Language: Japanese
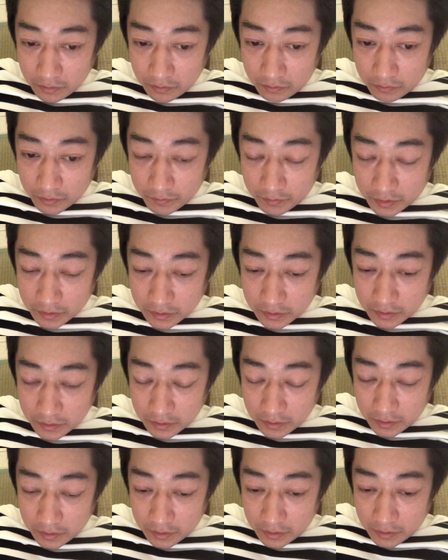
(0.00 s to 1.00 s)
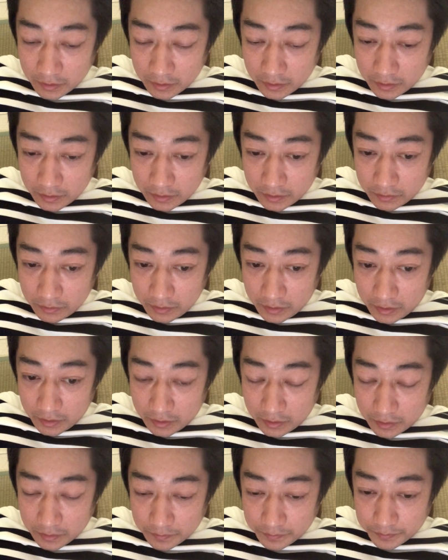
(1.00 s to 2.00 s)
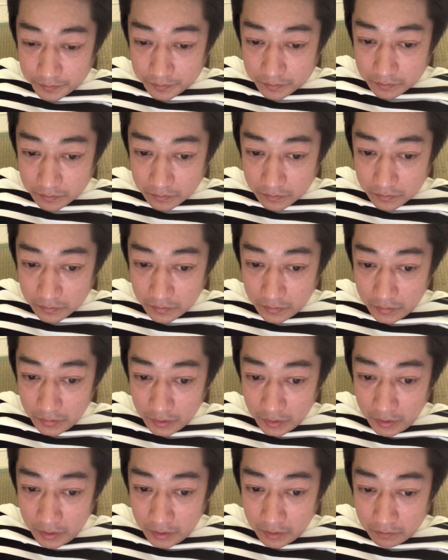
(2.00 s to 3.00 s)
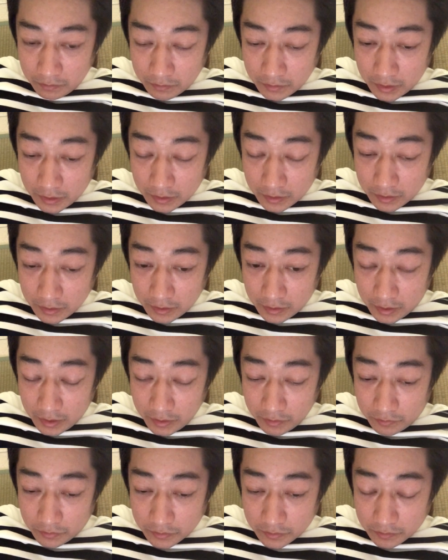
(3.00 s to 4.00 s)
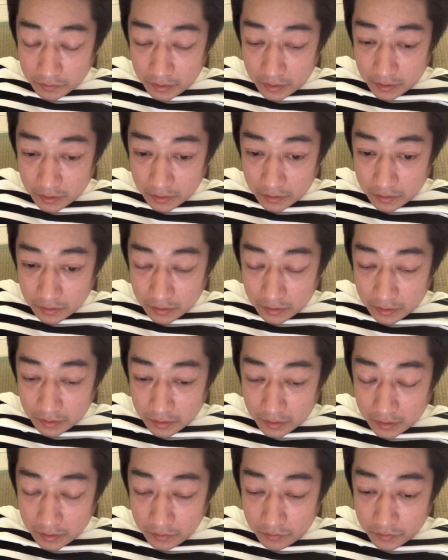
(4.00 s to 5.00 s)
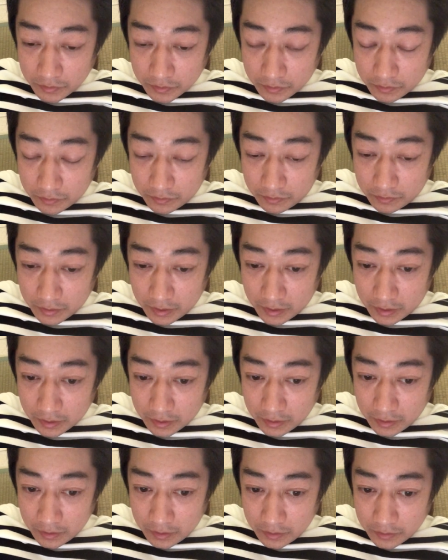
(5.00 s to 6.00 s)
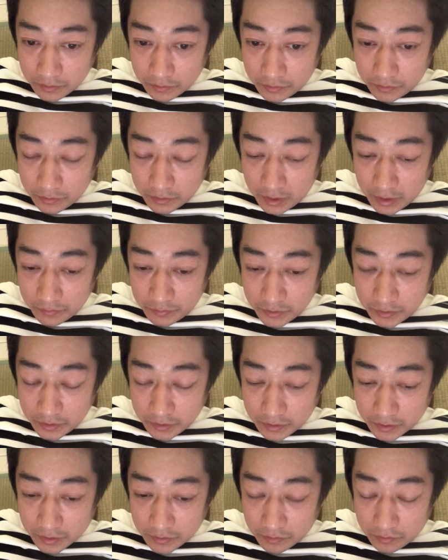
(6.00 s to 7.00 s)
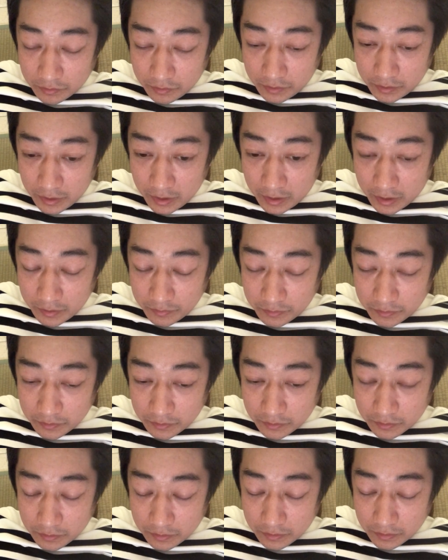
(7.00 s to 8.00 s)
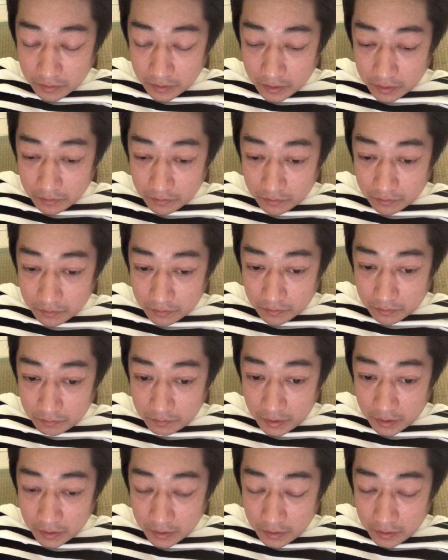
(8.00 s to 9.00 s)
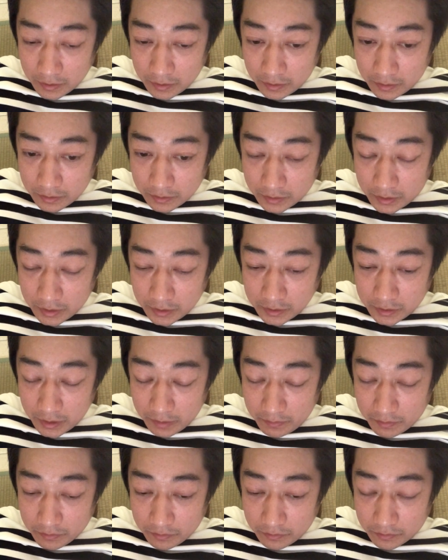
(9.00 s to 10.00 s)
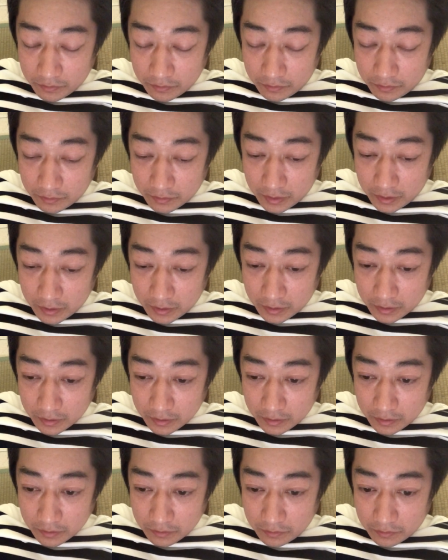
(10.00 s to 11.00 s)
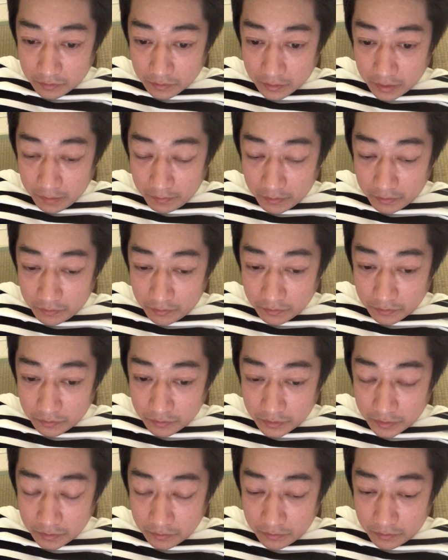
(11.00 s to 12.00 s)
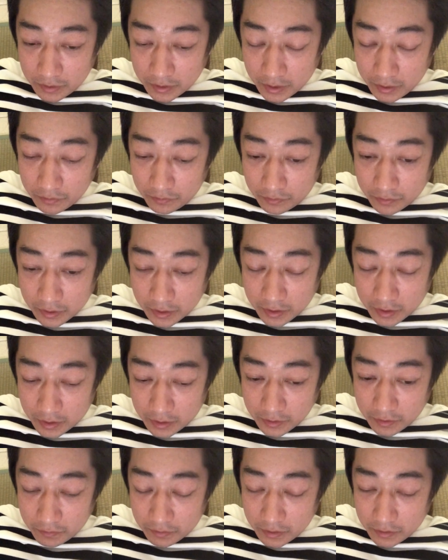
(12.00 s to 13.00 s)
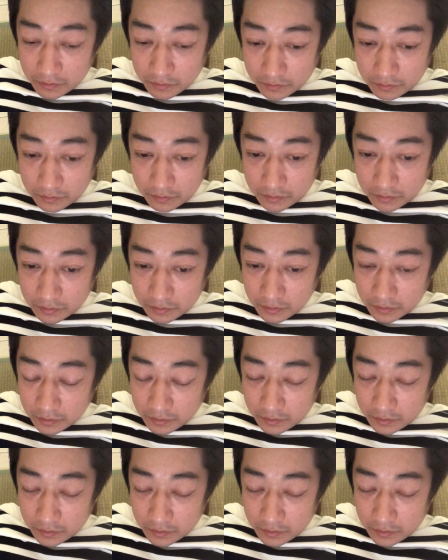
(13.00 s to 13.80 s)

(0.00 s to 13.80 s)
思います。それから、えーとただアイコスはアイコスの方がその有害物質が外に出ない分、えーとまあ、電子タバコの方がとタバコどっちの方が健康的かって言われると